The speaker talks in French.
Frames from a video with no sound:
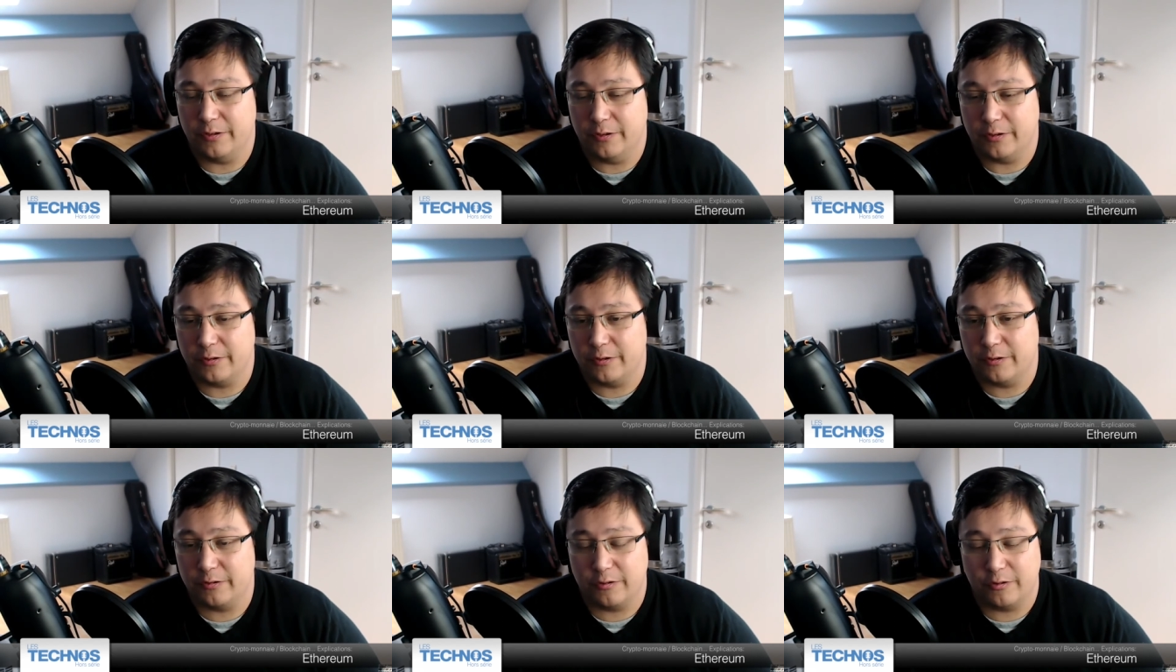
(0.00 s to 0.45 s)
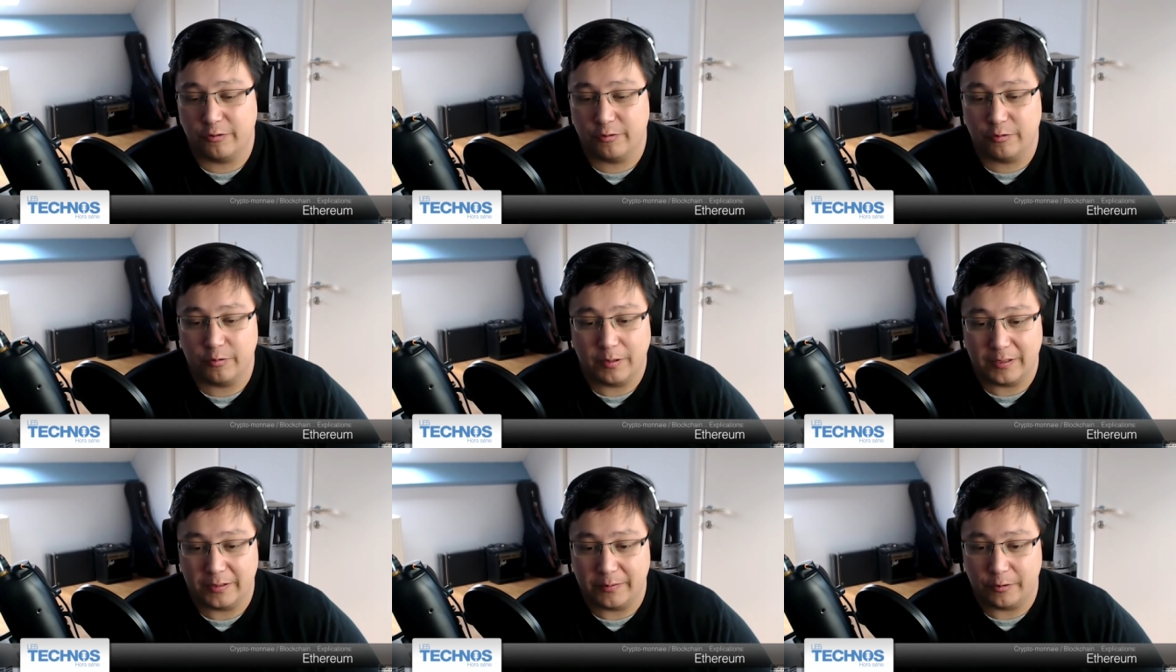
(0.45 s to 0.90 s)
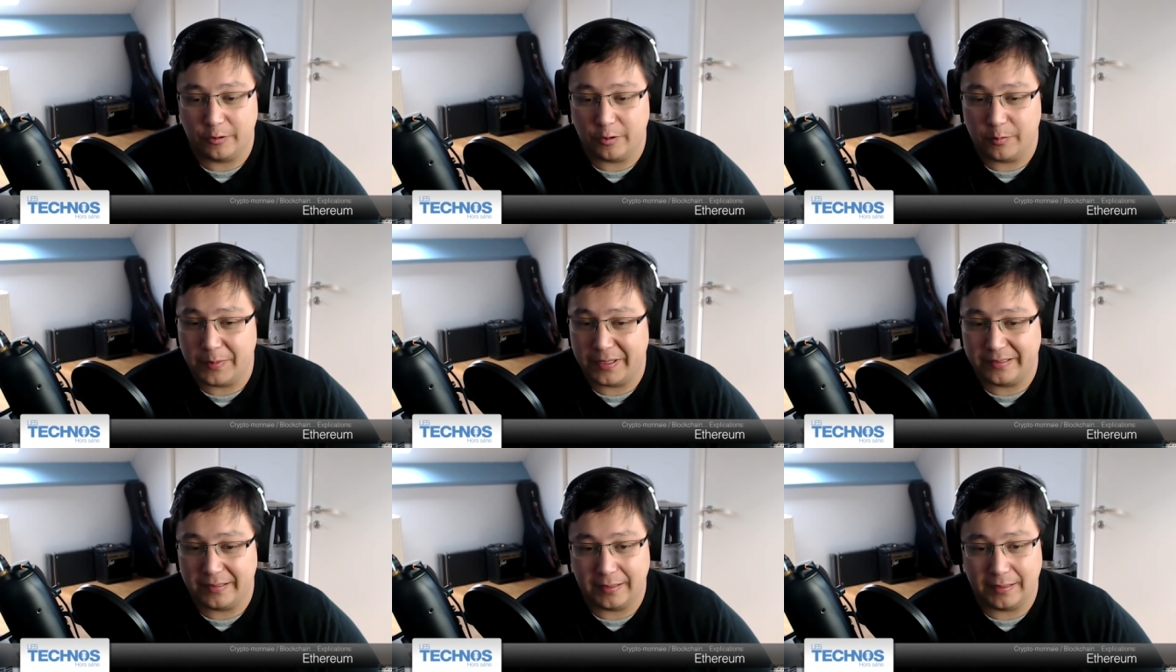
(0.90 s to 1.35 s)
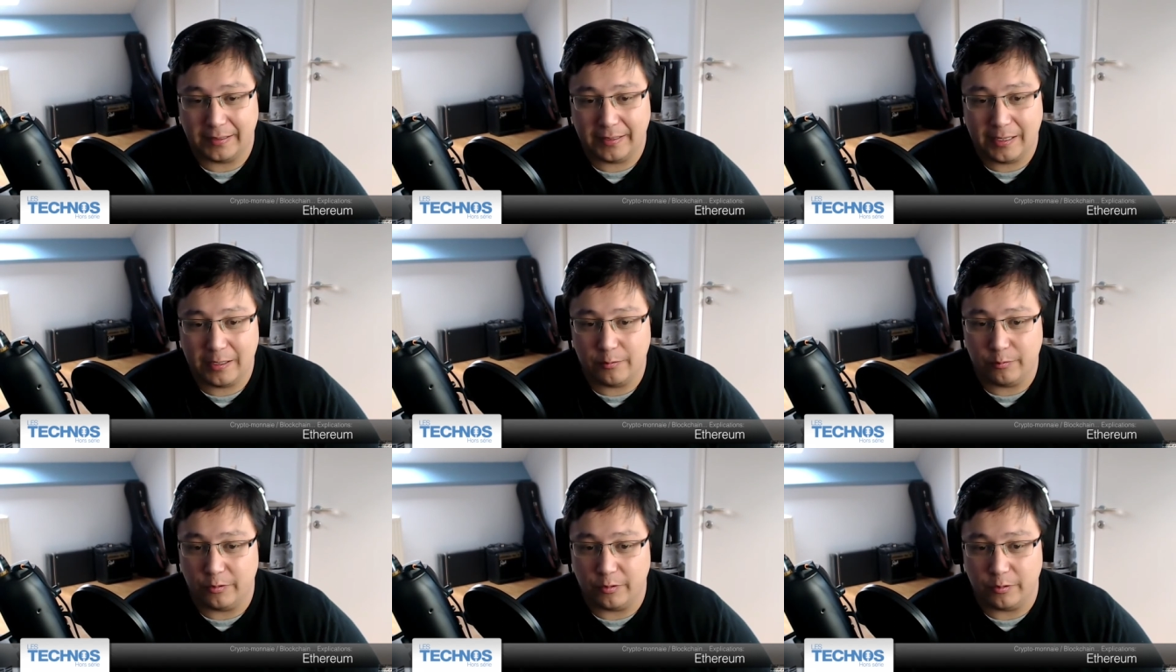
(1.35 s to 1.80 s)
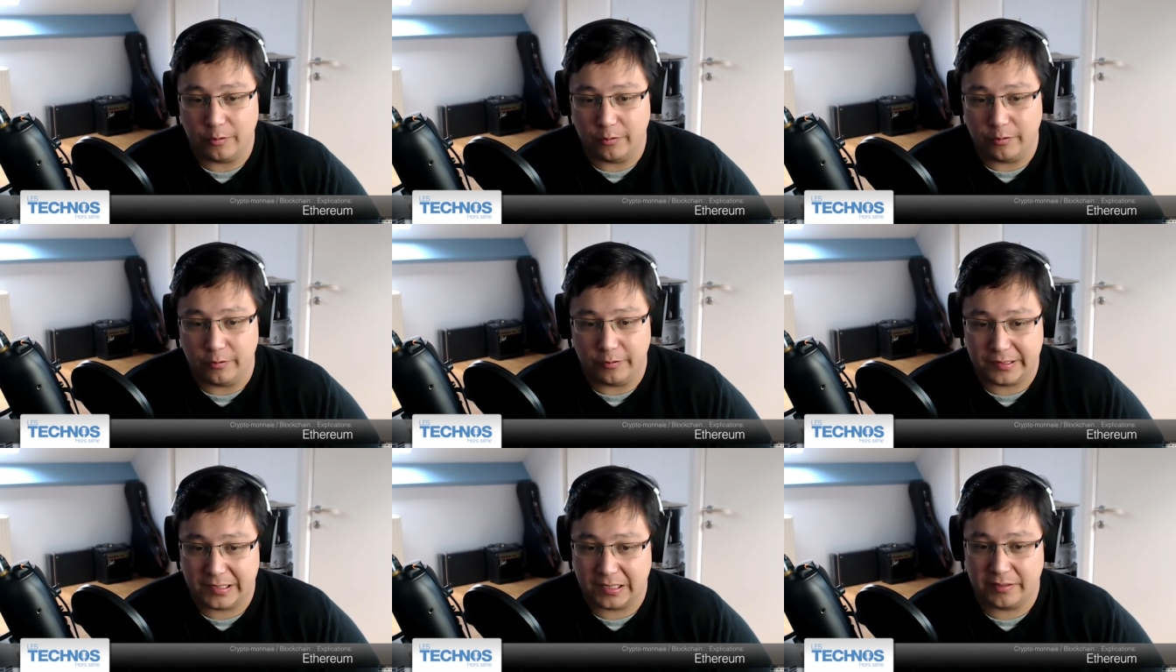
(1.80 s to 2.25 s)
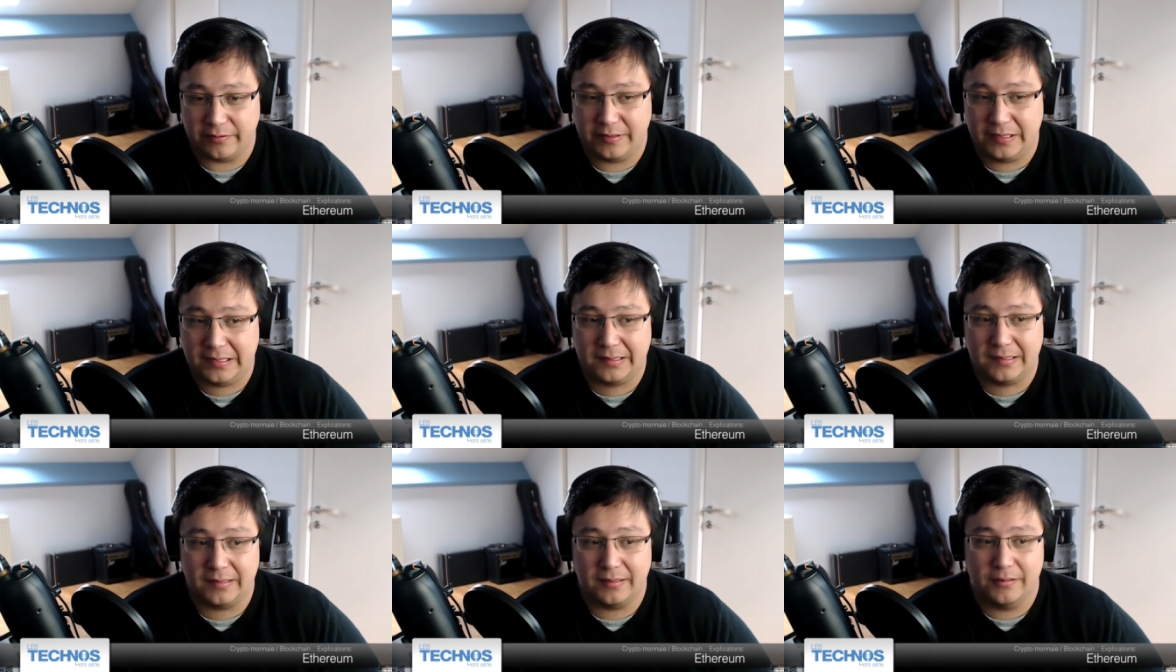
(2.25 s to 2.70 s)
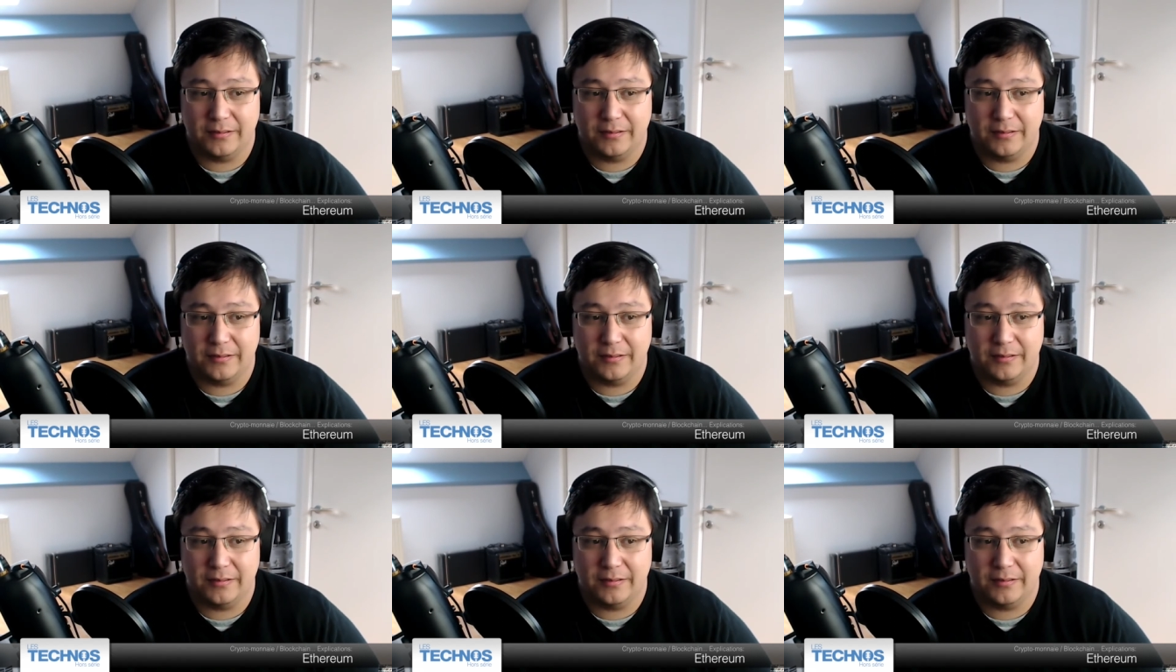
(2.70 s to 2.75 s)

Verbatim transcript: que ce soit de matériel ou de, de services